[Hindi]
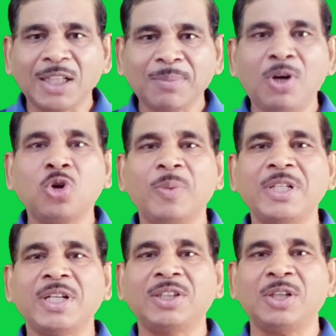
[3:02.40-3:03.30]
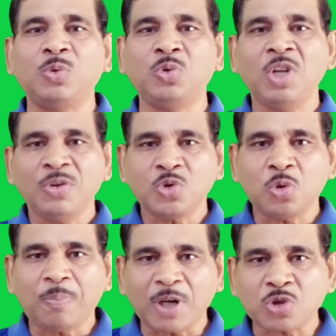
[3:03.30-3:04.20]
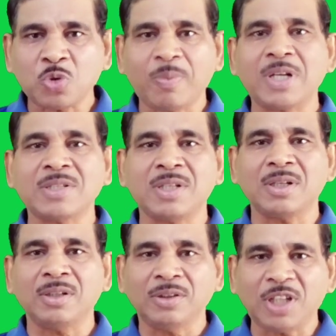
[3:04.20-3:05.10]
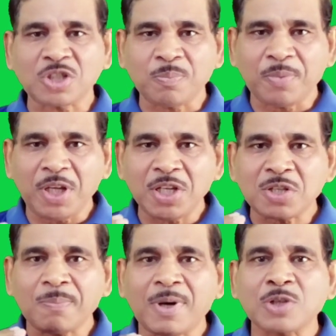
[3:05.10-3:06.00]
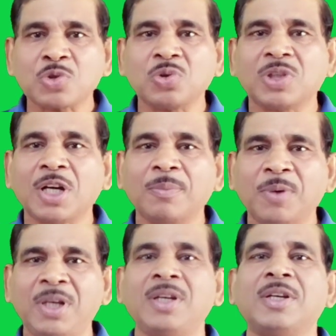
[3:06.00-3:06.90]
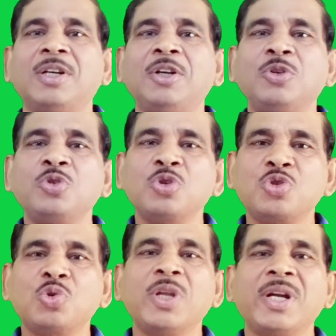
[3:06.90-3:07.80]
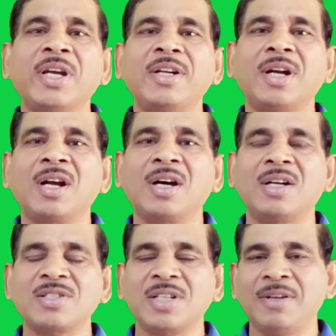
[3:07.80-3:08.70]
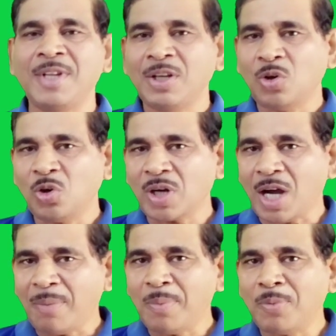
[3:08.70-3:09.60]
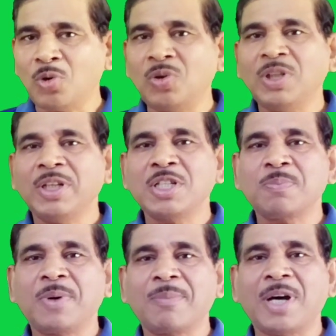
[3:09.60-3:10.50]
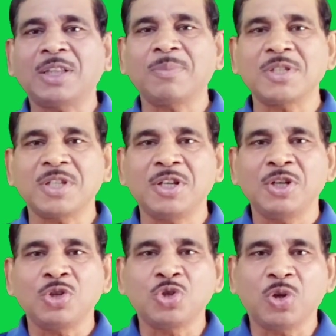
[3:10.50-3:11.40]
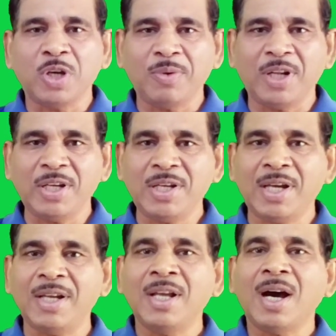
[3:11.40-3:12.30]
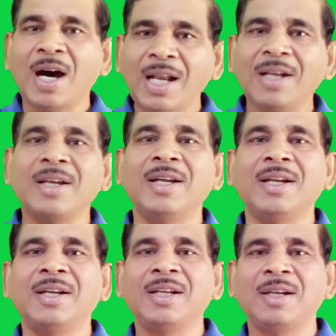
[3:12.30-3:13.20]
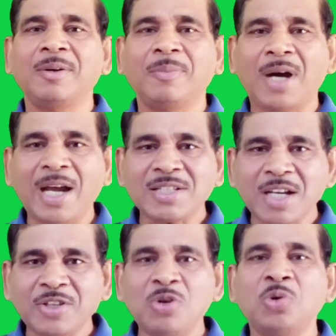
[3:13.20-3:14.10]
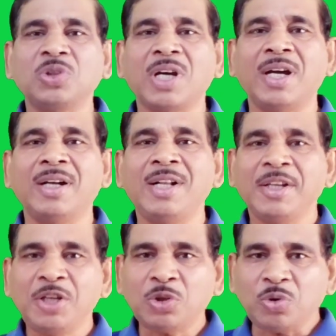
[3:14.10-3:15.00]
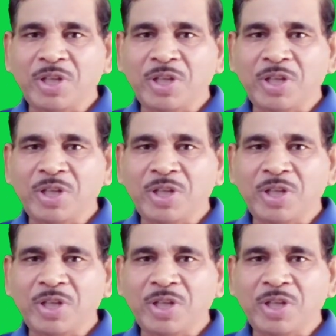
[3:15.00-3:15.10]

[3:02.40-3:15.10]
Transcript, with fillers: महात्माओं को मैं जानता हूँ जो बरसों बरस तक 10-20 बरसों तक भी जो जुड़े रहे निराकार से और अब वो इस परमात्मा से जुड़े हुए नहीं हैं अलग हैं ऐसा क्यों होता है ये